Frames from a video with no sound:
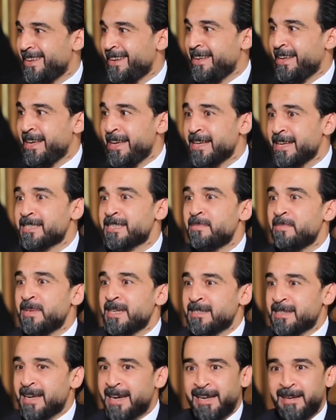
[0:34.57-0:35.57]
اللي هي
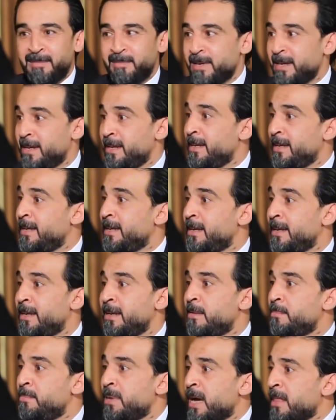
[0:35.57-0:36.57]
تسميه زعيم اللي
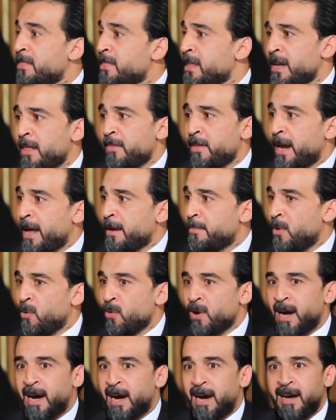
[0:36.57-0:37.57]
بغض النظر عن
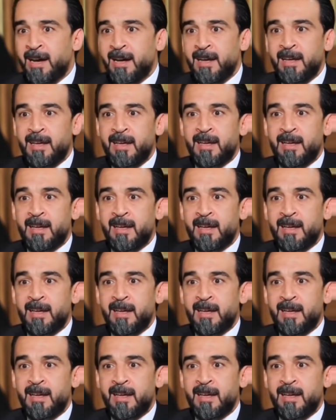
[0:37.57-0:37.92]
موقعه